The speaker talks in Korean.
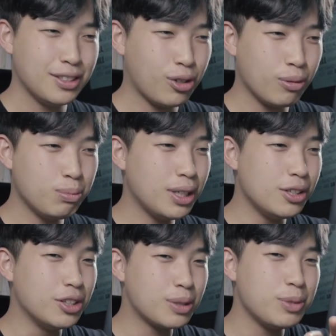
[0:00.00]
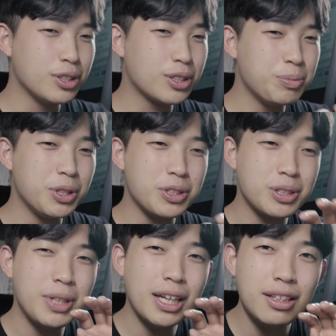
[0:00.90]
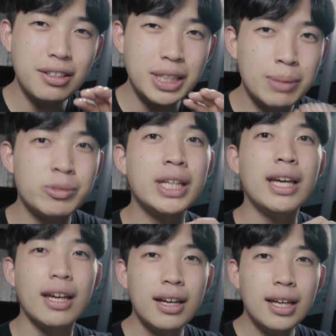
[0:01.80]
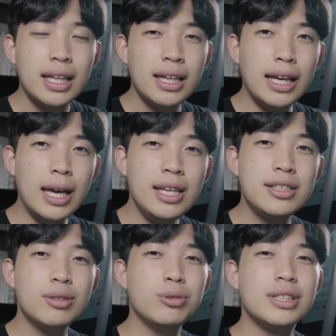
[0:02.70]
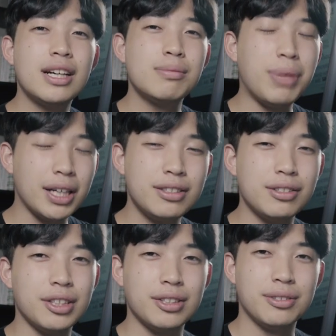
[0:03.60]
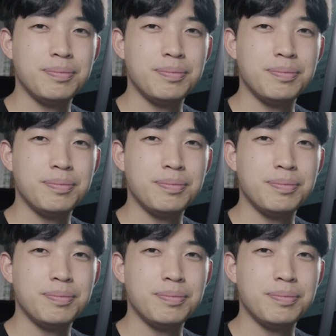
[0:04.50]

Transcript: 정말 열심히 열심히 열심히 했기 때문에 A0 이상은 받은 거예요.